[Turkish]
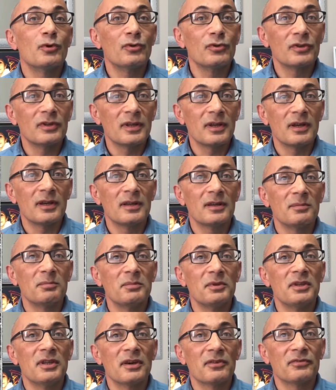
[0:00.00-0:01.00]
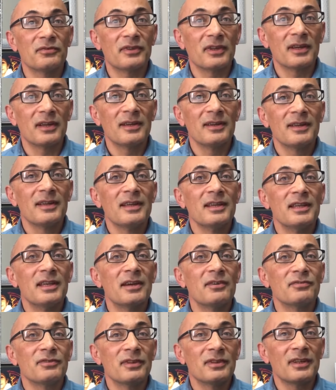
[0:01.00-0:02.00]
Boynunda bir yafta.
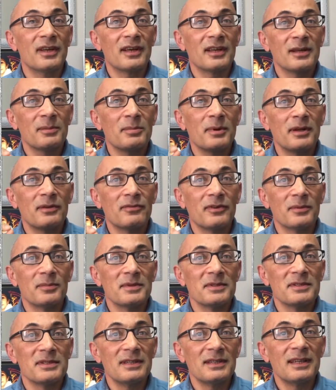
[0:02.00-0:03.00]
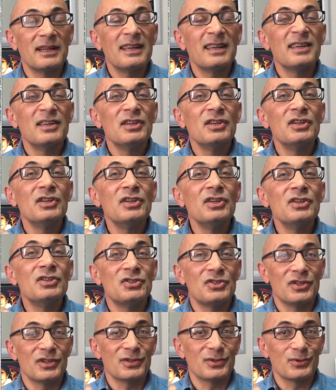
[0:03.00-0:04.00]
Yaftada Arap alfabesiyle
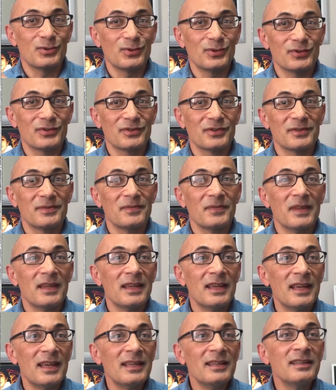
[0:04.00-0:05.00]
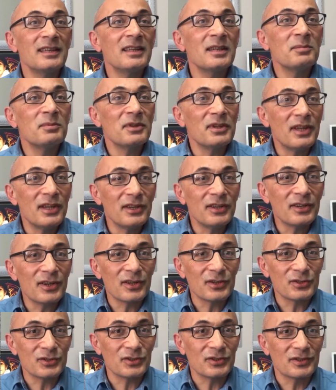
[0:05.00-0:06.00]
hiç yazıyor. Elinde de bir
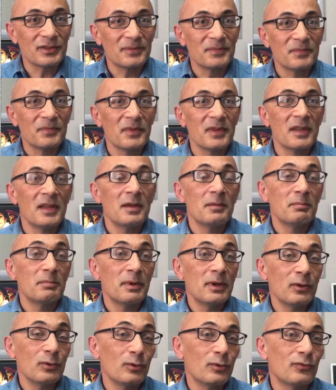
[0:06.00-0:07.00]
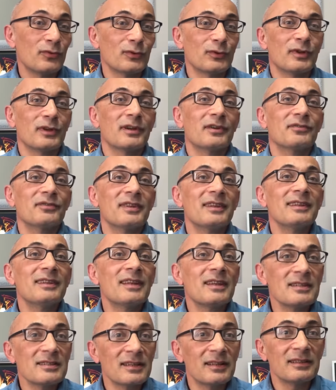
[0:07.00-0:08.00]
eğri kaşık. Ben o fotoğraftan